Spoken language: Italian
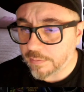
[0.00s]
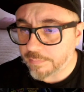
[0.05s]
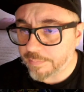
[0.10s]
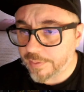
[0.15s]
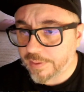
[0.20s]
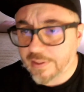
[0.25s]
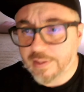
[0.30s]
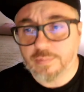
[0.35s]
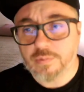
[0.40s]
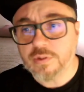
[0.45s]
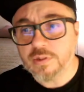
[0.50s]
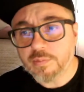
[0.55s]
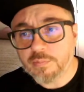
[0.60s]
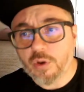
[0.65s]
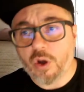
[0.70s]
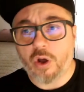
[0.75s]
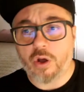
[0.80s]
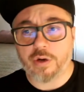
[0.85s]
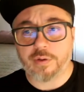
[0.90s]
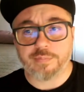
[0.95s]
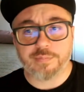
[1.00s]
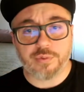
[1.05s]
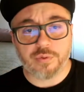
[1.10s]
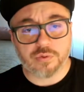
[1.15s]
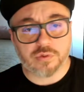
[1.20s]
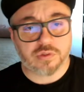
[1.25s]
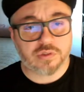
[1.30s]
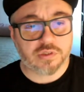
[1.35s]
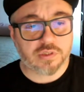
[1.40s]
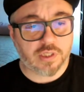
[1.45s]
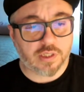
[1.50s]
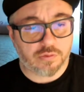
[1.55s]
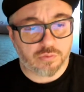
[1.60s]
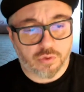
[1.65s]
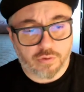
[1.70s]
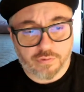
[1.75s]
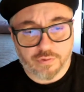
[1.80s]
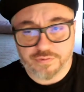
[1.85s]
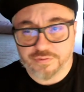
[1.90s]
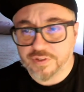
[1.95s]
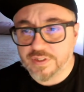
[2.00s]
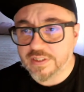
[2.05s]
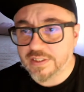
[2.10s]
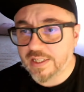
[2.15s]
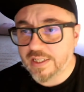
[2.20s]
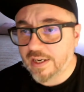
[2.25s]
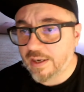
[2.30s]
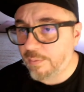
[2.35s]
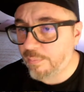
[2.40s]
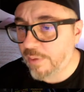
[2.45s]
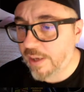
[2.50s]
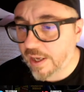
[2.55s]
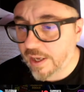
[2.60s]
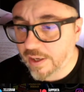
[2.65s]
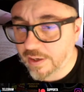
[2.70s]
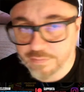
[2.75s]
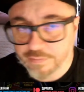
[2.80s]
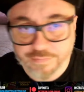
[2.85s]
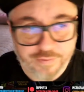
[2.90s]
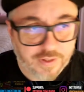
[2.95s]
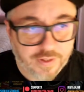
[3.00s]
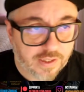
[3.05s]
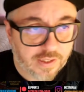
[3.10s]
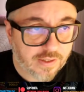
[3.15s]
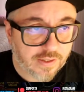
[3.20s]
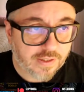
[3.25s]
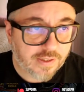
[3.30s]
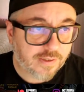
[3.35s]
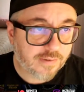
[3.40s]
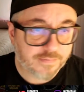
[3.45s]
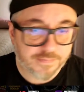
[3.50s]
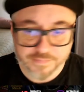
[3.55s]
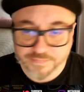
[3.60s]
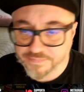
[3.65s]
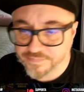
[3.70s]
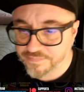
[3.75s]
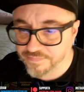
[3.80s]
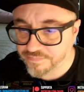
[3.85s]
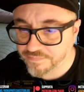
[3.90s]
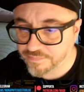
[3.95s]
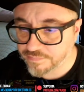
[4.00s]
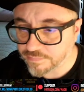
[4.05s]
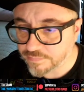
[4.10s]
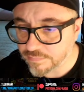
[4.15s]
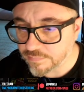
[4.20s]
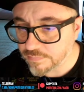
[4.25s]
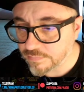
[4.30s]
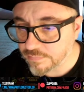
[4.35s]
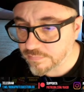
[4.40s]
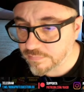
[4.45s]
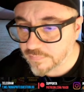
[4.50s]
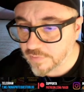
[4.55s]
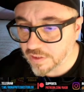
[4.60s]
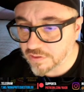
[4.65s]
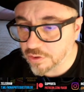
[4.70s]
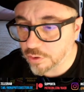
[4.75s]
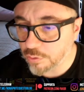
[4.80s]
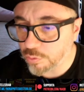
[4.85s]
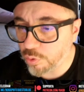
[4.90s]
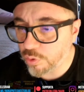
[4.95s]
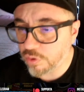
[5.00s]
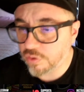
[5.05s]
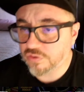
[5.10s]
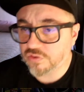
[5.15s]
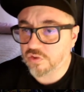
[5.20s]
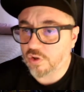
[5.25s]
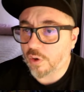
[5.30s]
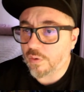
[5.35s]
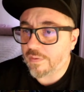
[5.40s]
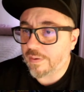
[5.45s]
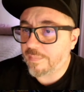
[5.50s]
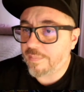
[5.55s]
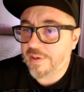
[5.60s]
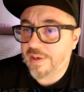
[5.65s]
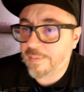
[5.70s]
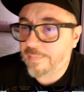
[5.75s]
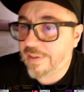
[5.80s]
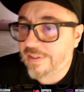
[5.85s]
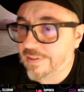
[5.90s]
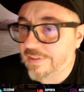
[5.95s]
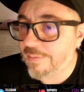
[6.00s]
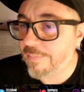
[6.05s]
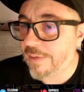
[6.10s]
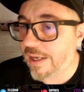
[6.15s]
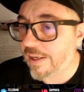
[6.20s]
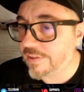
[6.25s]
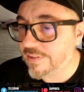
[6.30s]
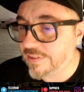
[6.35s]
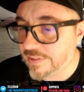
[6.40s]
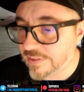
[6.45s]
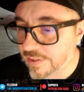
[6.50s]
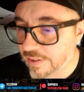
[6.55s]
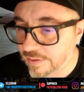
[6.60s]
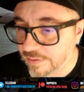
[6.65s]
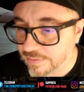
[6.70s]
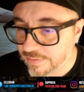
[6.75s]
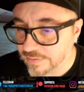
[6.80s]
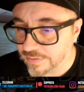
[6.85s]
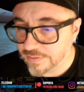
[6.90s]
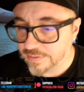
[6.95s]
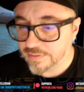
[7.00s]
Parliamo di Morbius, il nuovo film della Marvel di cui non so una bella amata mazza.